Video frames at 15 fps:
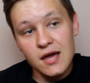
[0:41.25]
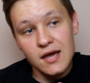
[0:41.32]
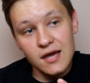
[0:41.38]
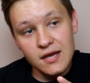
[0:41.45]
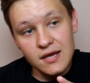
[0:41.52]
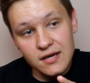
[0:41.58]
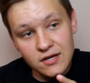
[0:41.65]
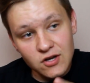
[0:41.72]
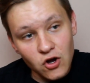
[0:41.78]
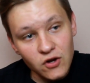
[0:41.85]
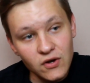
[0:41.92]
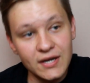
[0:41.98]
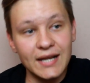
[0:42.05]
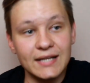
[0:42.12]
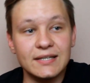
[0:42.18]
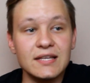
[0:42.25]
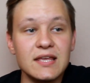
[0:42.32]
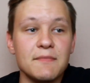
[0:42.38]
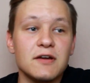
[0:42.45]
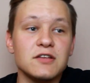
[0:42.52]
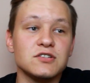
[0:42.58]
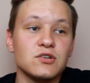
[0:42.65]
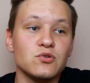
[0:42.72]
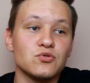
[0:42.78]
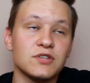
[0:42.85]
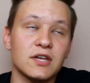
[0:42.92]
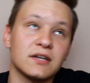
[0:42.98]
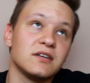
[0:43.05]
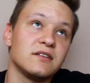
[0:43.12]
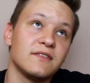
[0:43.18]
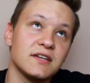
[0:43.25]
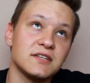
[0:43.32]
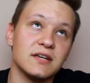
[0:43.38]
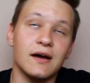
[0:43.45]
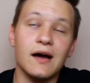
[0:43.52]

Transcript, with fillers: e, konkrety, nie będzie już takich, wiecie,